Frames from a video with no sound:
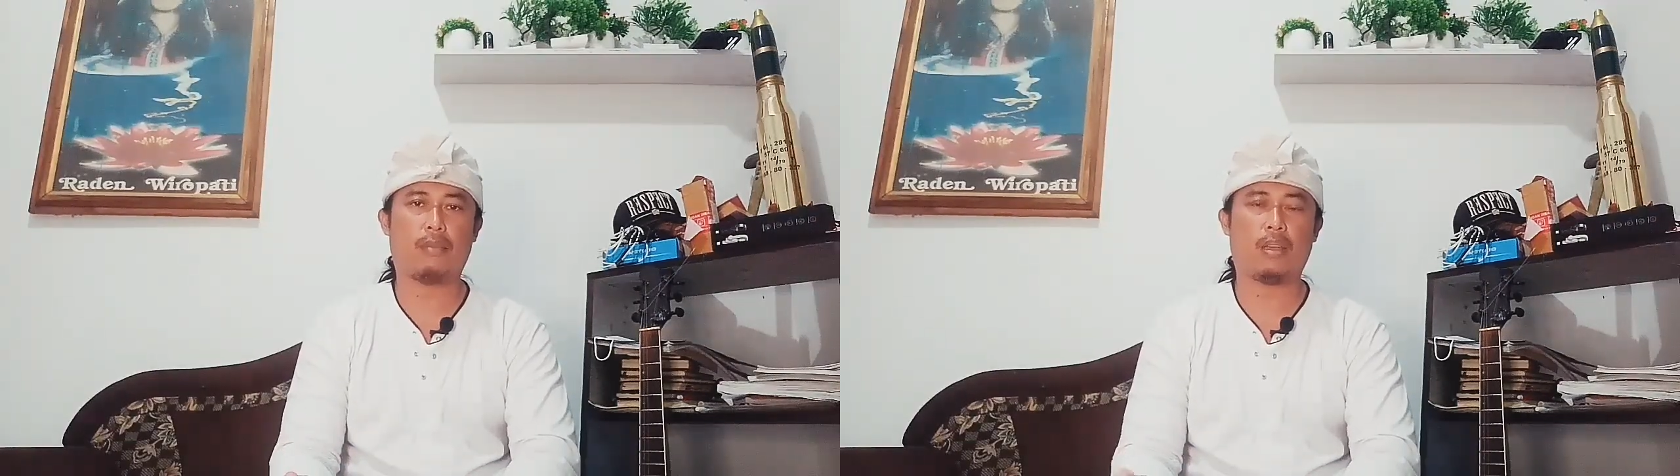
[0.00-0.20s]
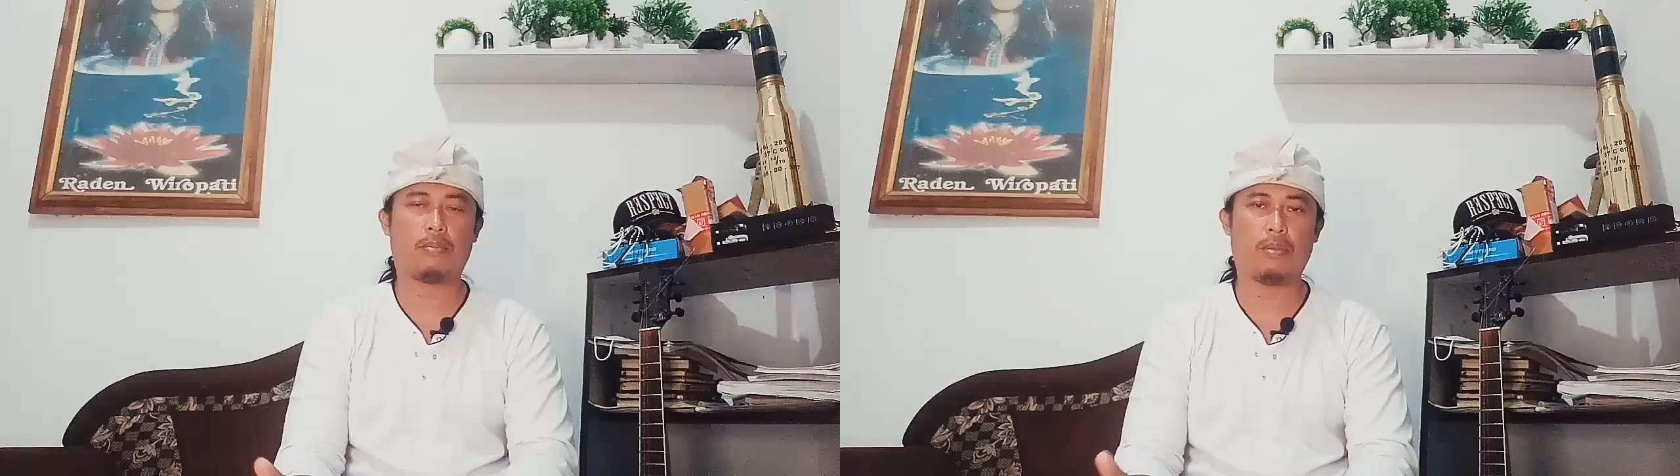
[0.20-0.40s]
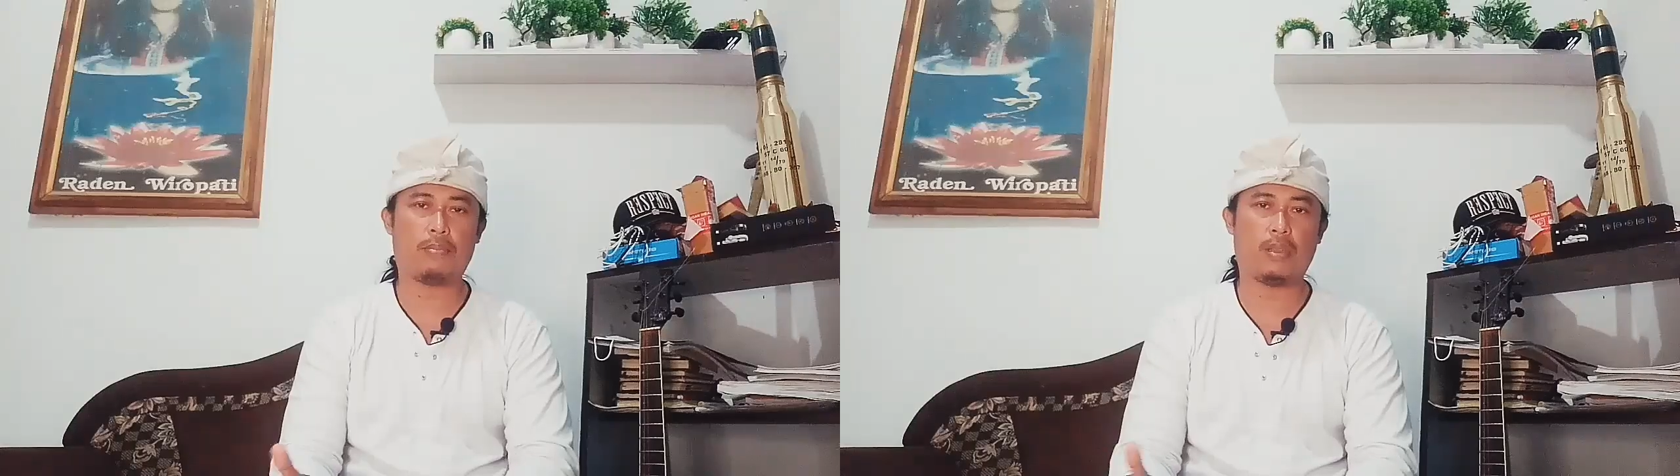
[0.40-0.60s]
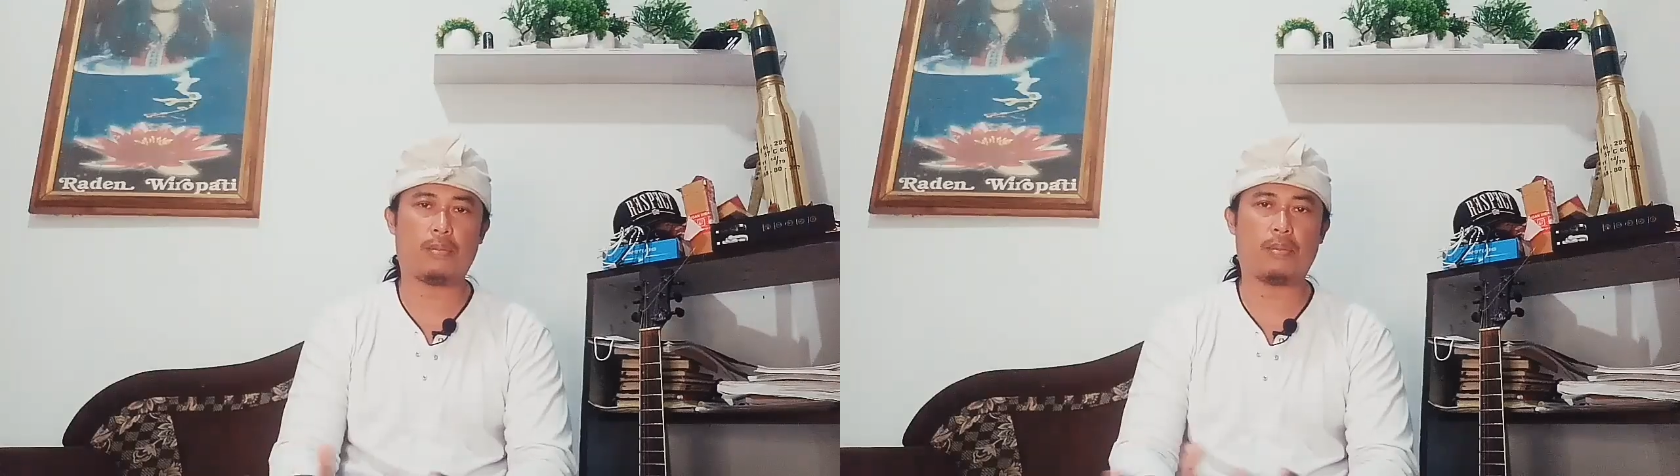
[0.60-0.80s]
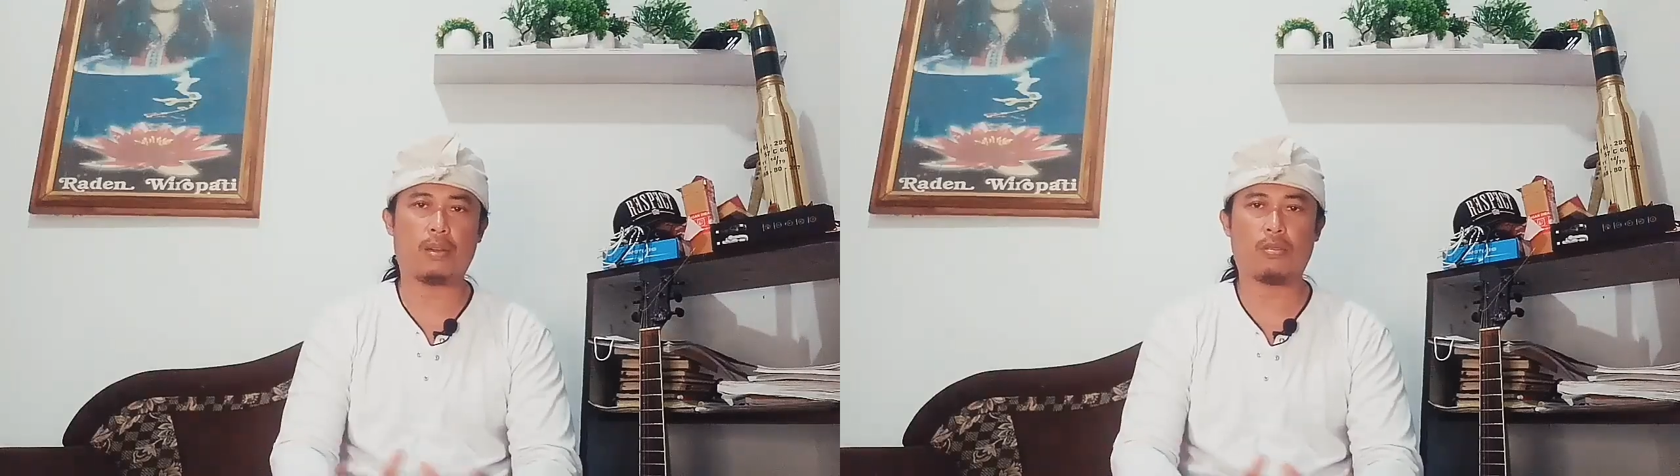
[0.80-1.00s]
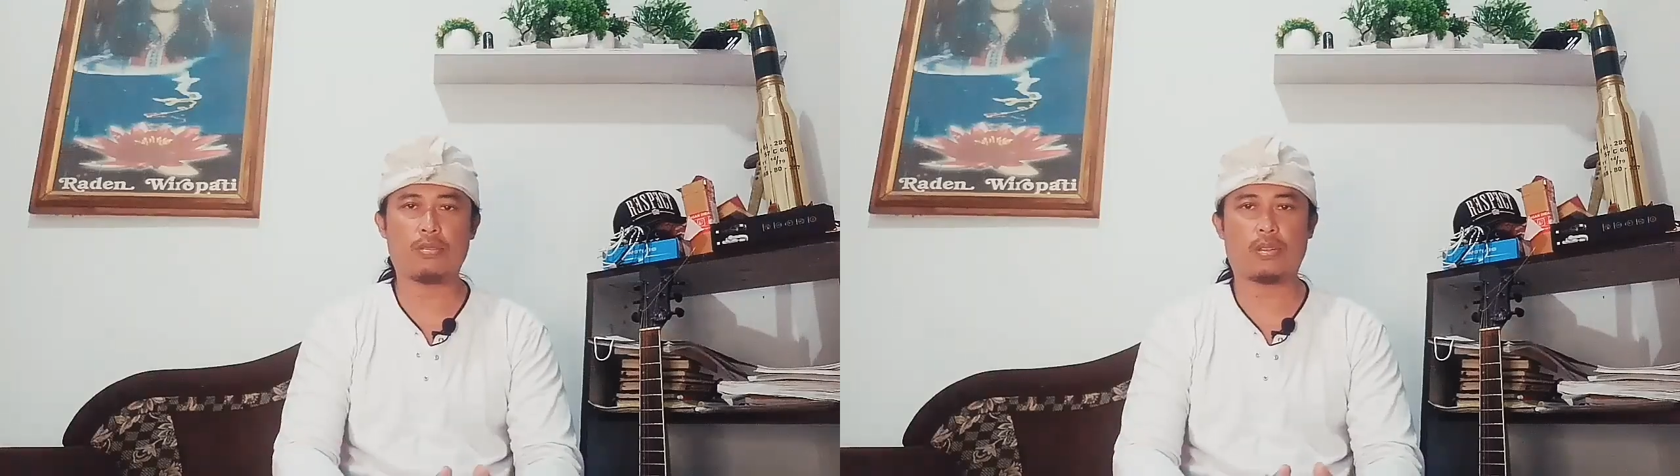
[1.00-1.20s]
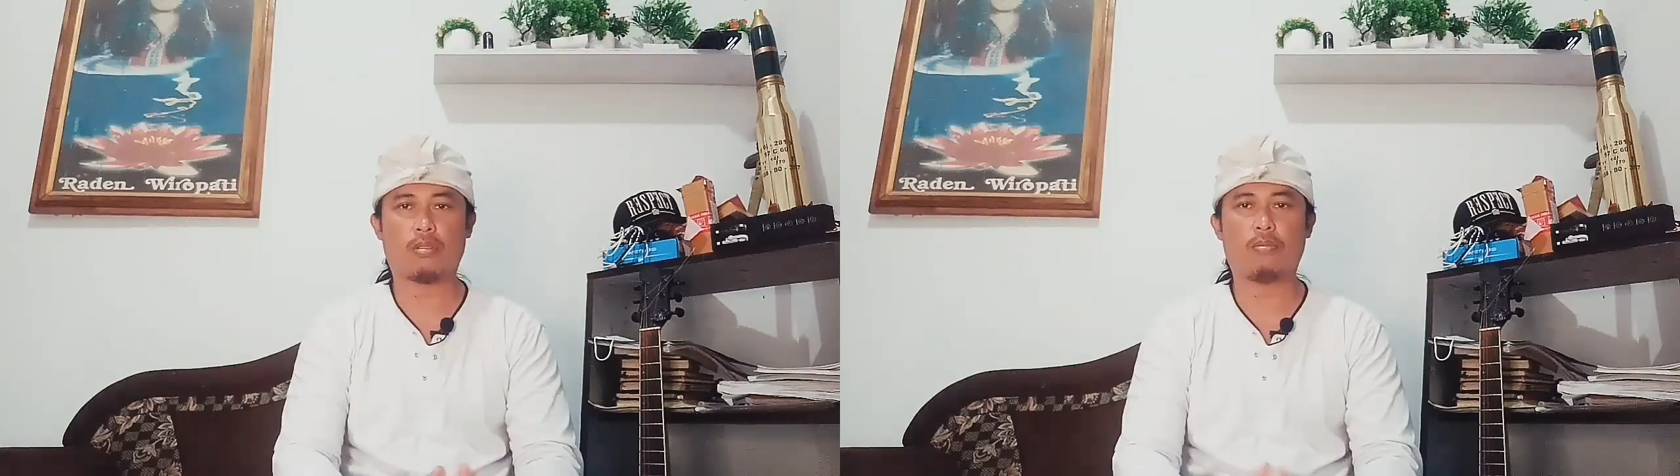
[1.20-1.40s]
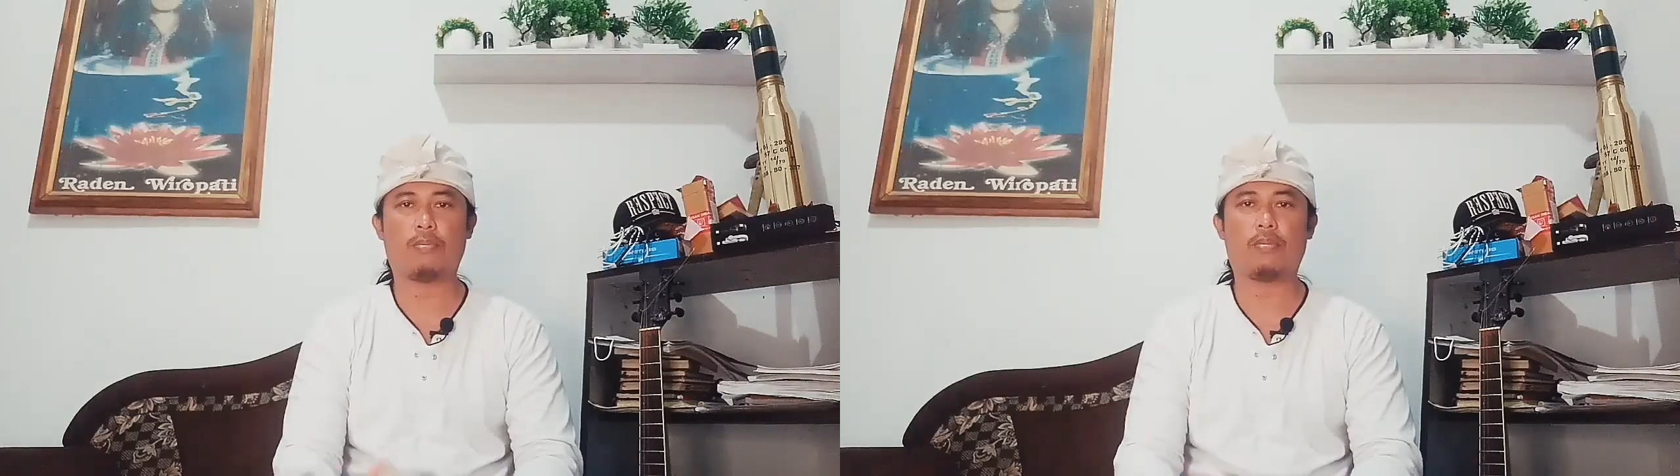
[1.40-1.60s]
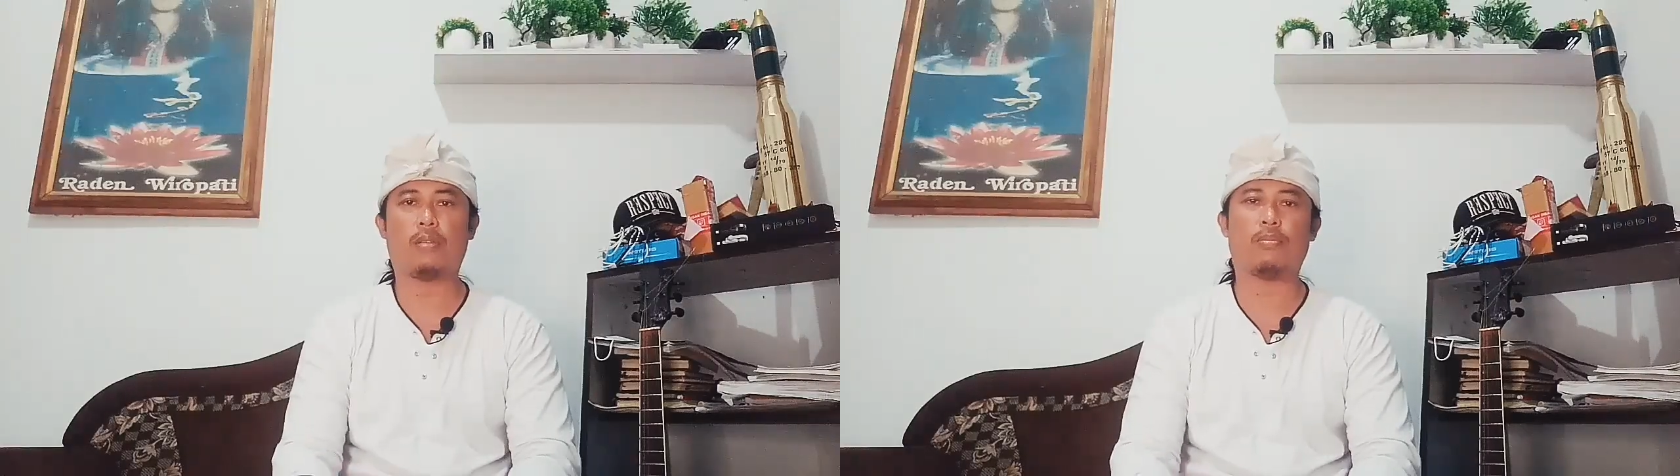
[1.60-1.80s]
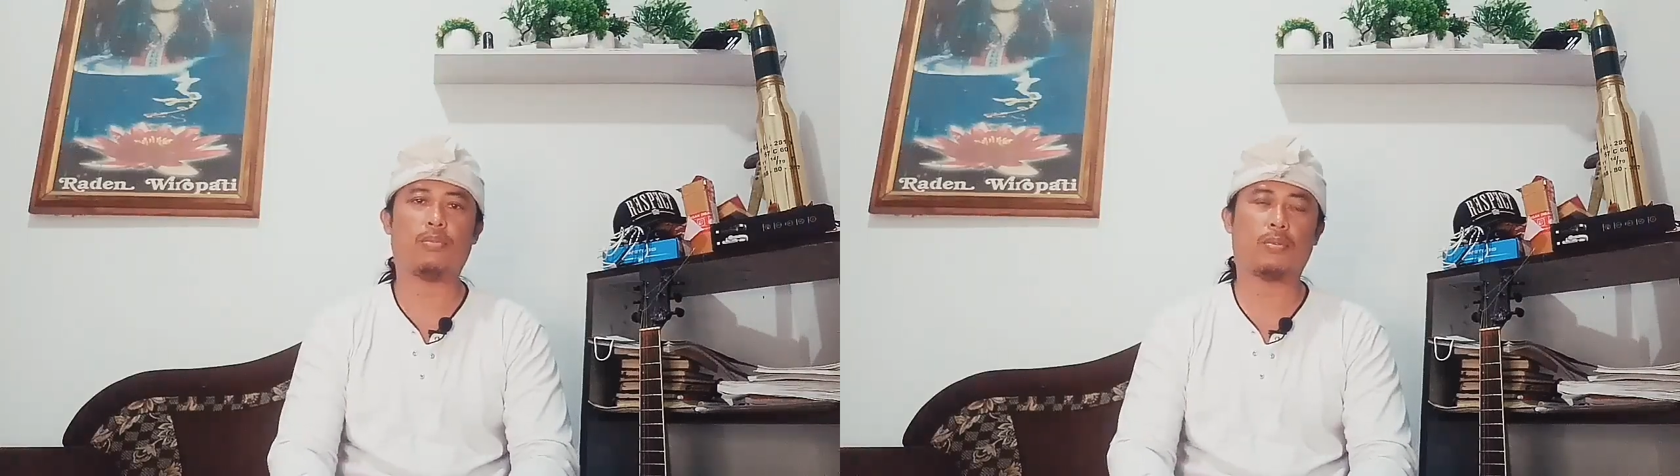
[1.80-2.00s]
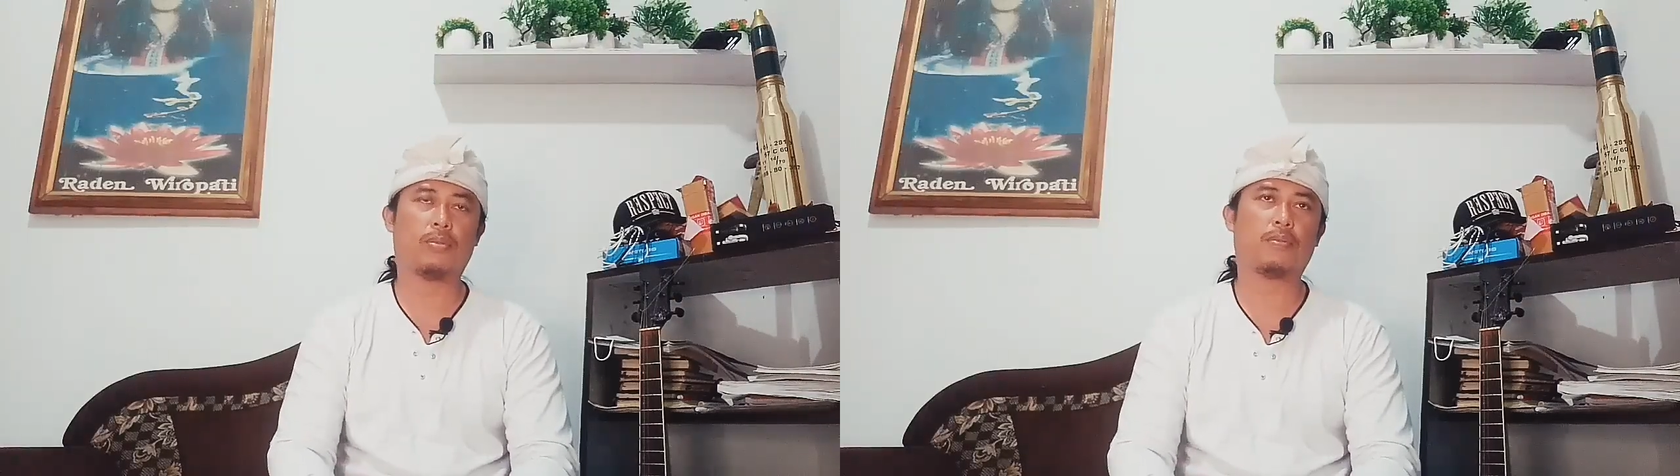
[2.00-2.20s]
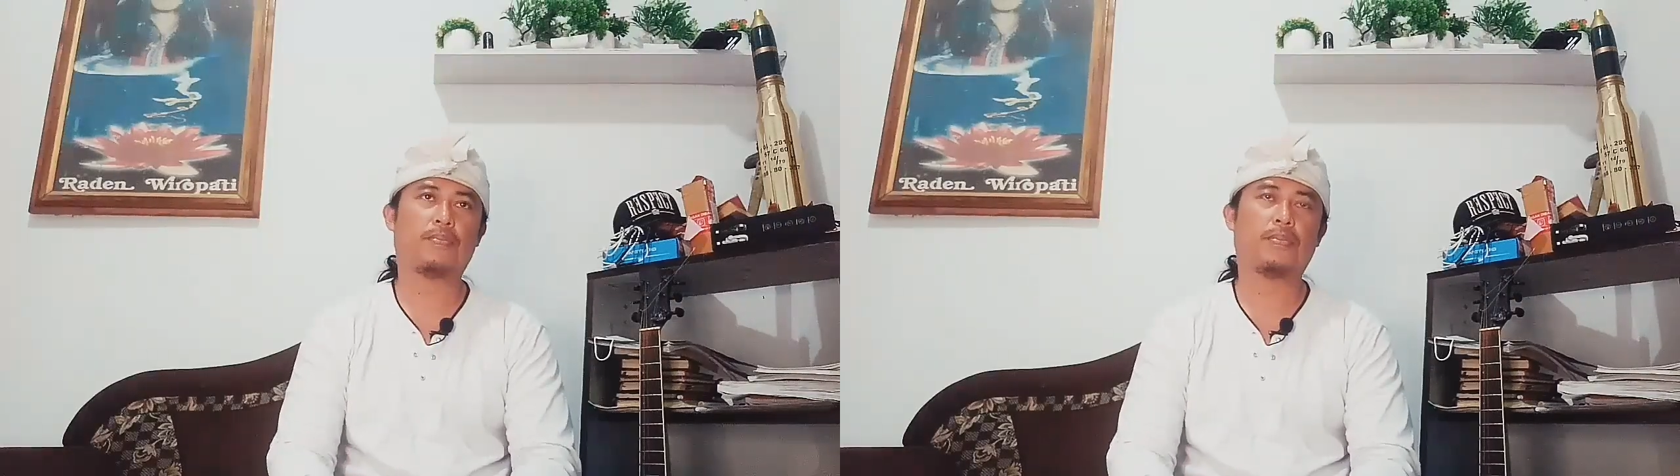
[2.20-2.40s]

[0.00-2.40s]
baik mimpi yang bagus atau mimpi yang buruk.